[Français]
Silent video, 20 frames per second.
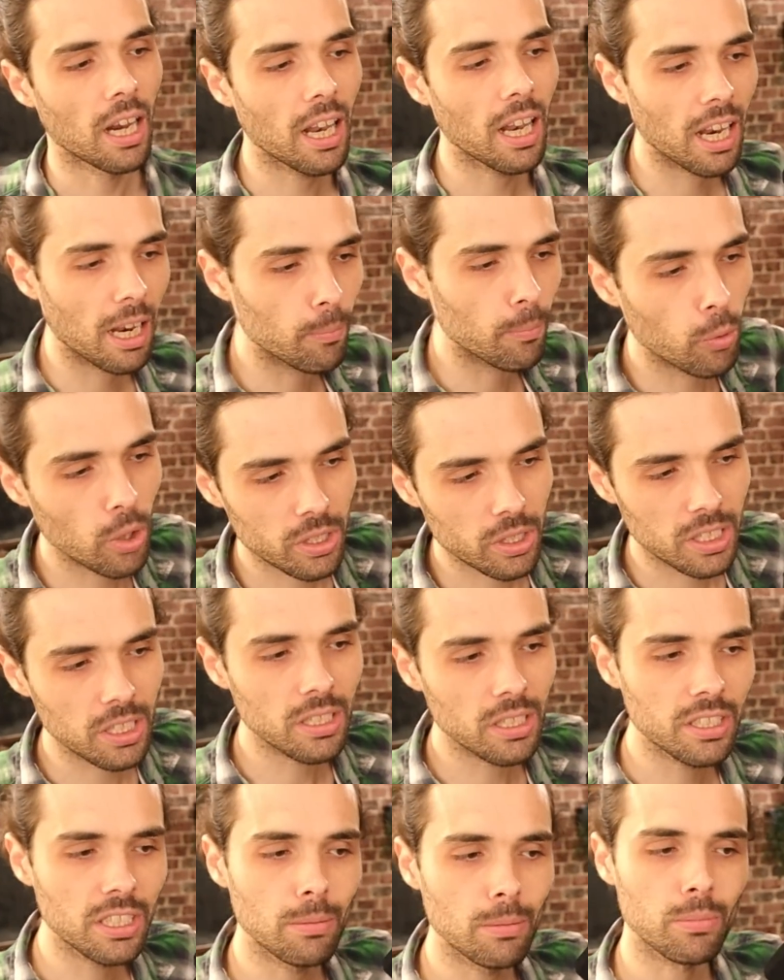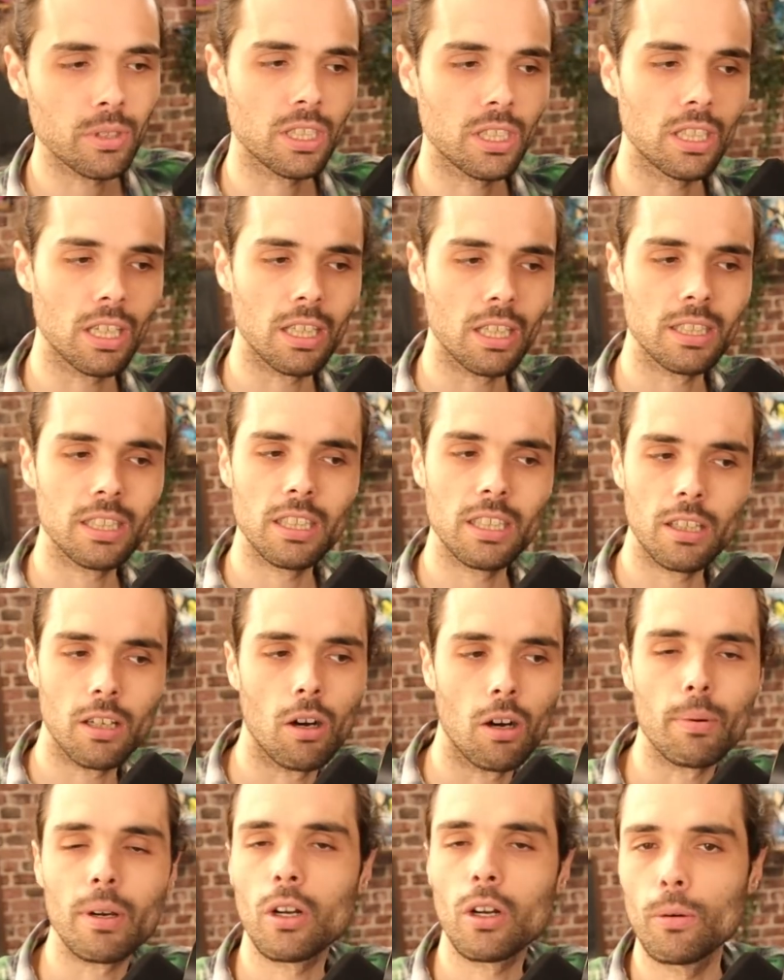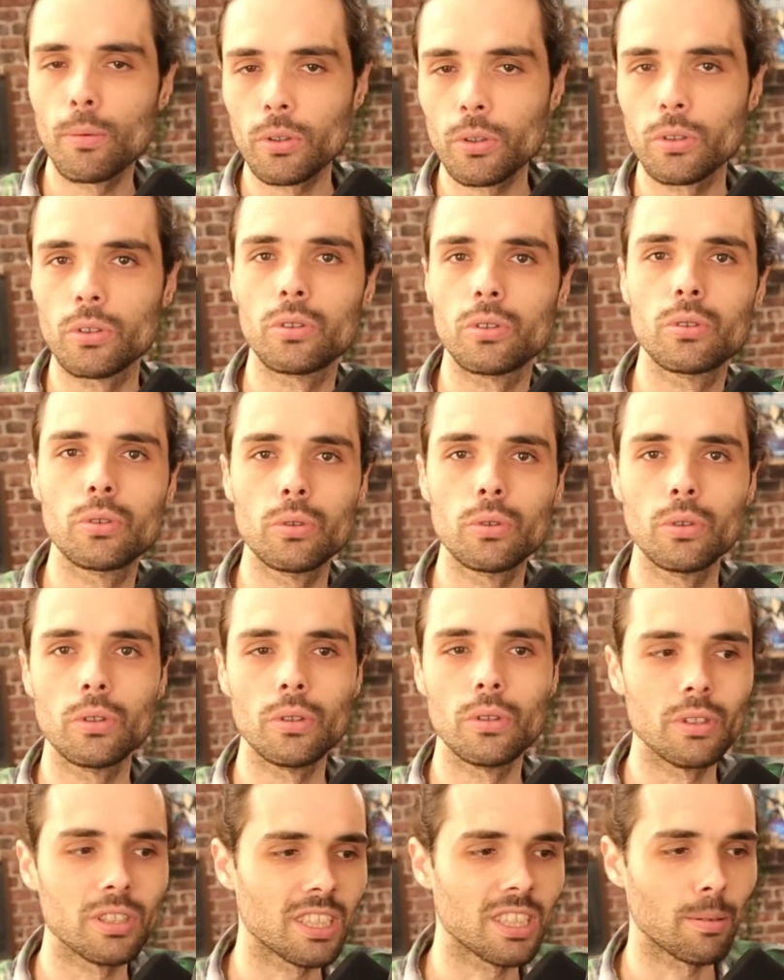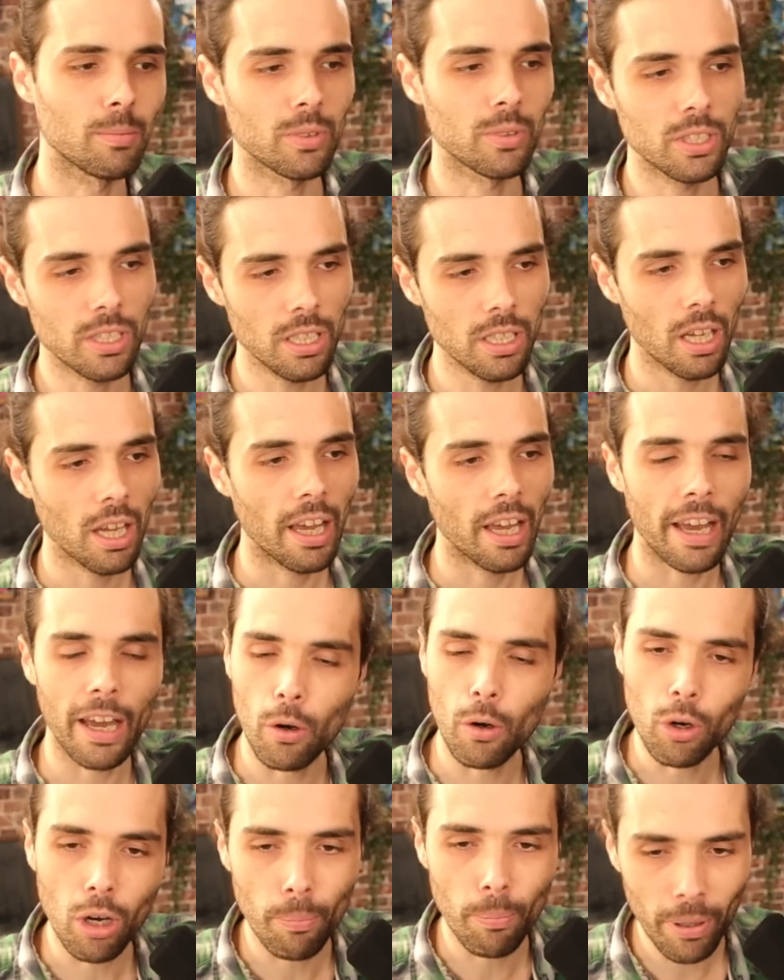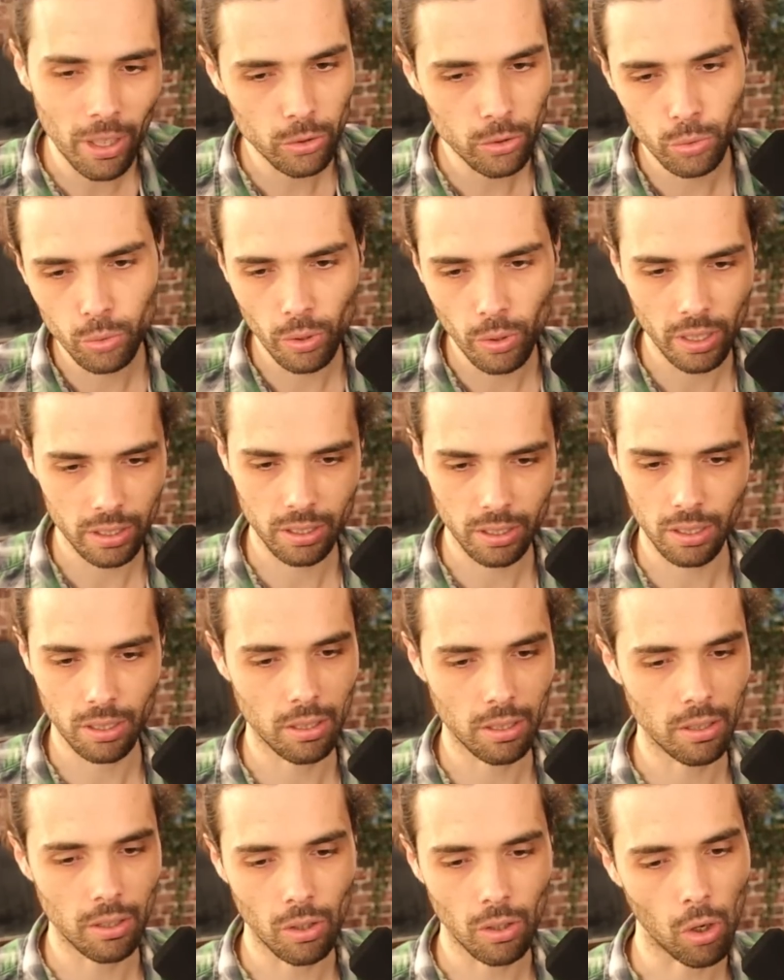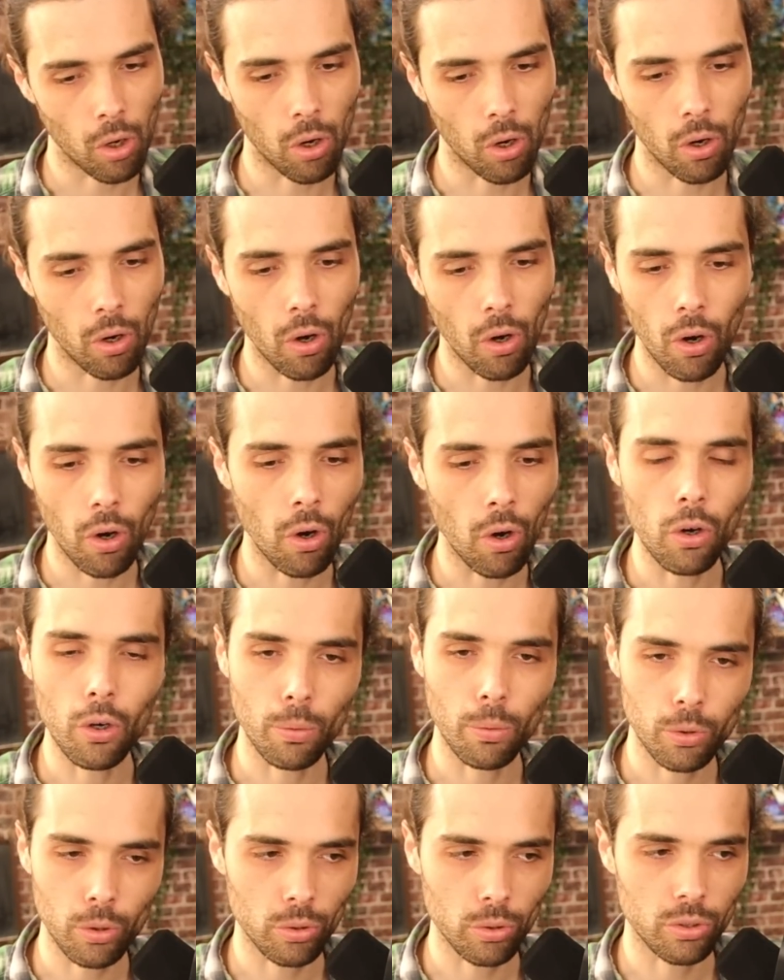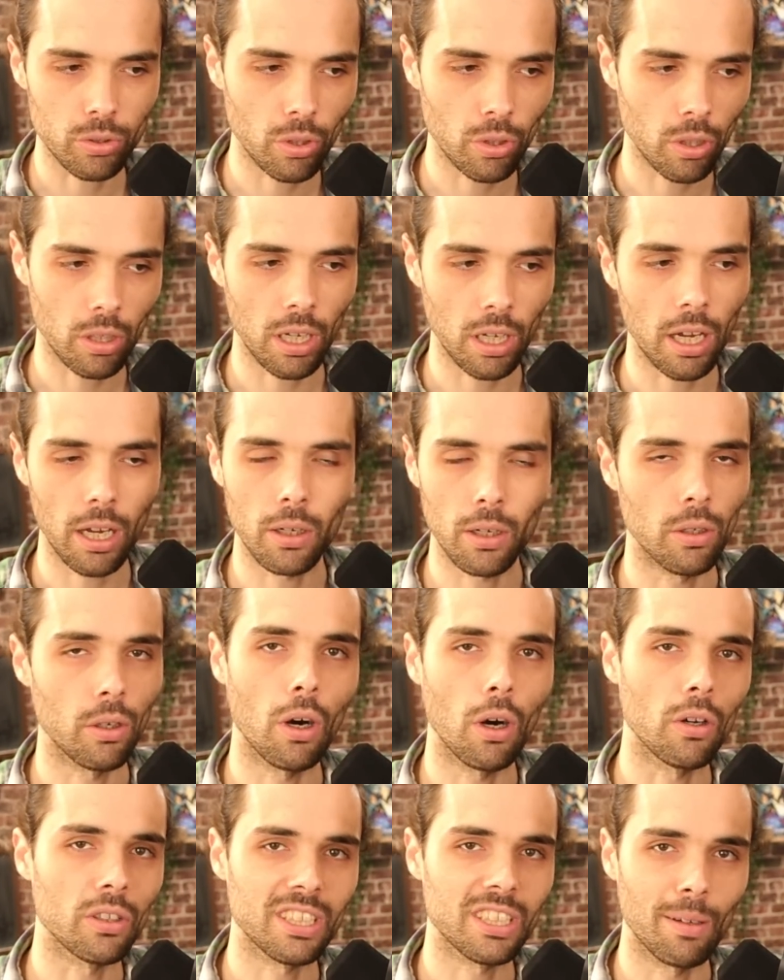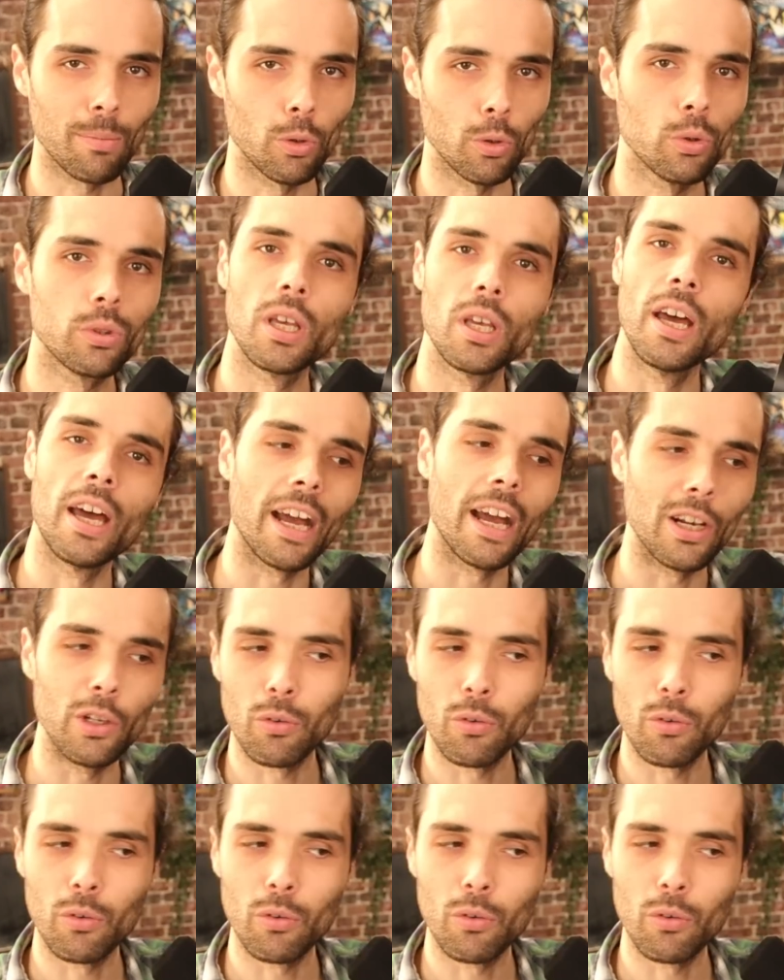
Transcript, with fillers: Là, la boîte Kill Team qui a été en précommande ce euh, samedi, elle n'aurait pas dû être euh, en, rupture de stock là euh, en 5 minutes.